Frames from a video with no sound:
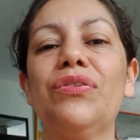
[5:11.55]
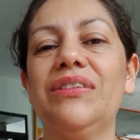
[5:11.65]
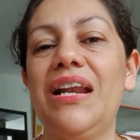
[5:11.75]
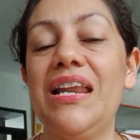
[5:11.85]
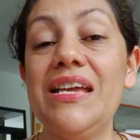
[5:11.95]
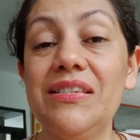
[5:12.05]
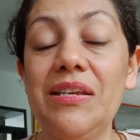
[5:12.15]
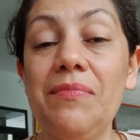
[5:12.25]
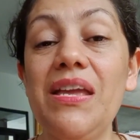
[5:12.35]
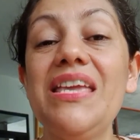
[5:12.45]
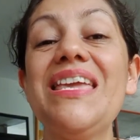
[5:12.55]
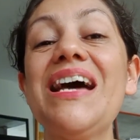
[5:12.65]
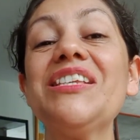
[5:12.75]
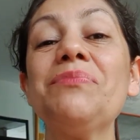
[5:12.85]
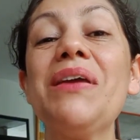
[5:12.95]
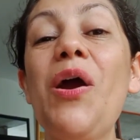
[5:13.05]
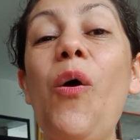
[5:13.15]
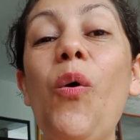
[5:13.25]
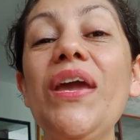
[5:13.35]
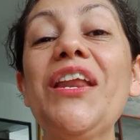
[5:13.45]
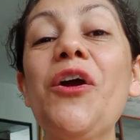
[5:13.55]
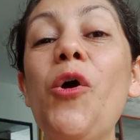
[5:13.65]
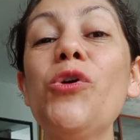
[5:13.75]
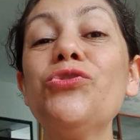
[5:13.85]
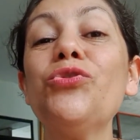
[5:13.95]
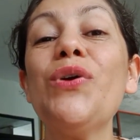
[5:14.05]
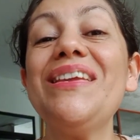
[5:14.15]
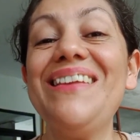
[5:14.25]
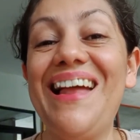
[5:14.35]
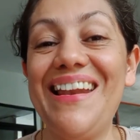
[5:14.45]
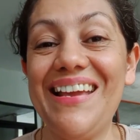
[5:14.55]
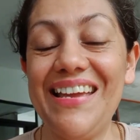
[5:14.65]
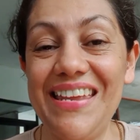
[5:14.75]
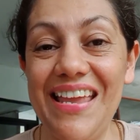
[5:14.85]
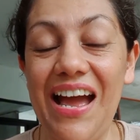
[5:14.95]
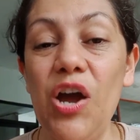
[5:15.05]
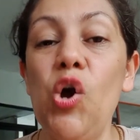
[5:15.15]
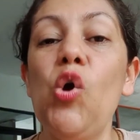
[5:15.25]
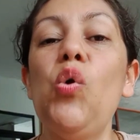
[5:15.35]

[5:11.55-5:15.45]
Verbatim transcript: fortaléceme y hazme oír gozo y alegría.